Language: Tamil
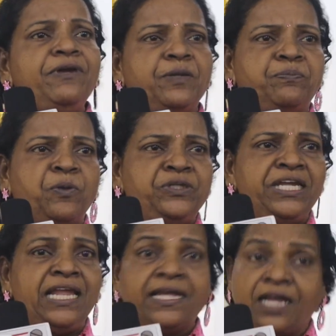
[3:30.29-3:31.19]
மாறுவேட
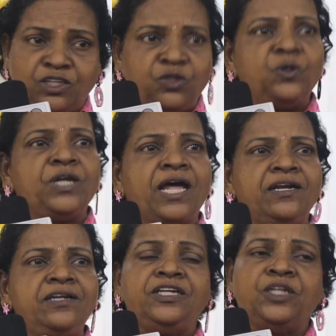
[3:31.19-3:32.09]
போட்டியிலே
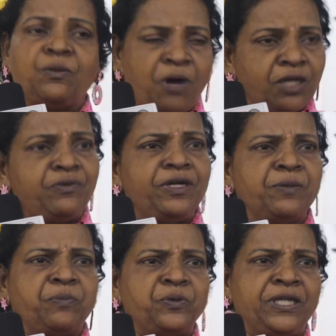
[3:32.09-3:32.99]
கலந்து கொண்டார்கள் இந்த
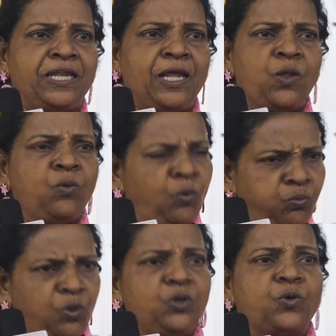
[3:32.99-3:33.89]
மாறுவேட
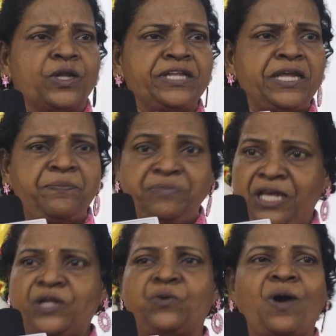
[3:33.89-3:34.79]
போட்டியிலே ஒவ்வொரு
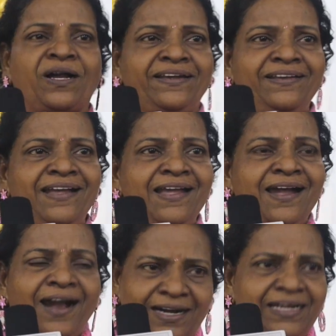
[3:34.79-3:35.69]
குழந்தையும்
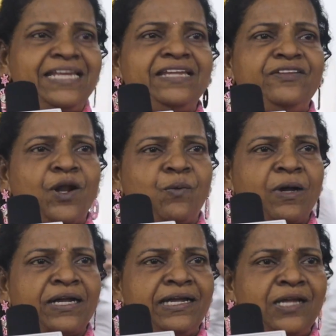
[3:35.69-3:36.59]
நேருவாக அன்னை
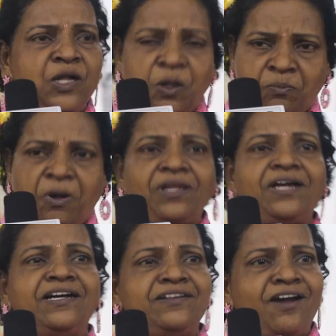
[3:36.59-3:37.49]
இந்திராவாக
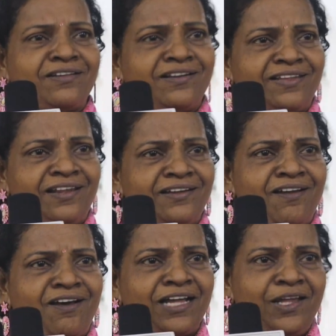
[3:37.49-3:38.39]
பாலகங்காதர
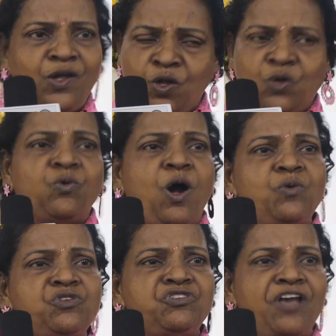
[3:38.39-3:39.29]
திலகனாக
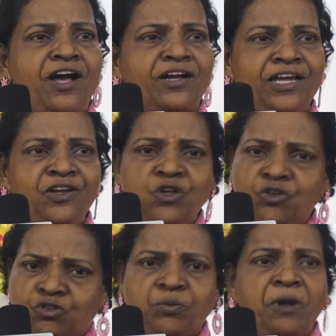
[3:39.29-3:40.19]

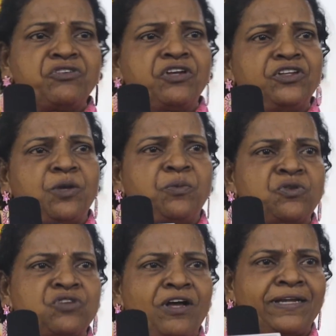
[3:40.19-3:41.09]
வவுசியாக சுபாஷ்
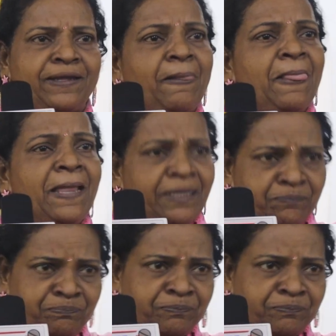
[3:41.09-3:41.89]
சந்திர போஸாக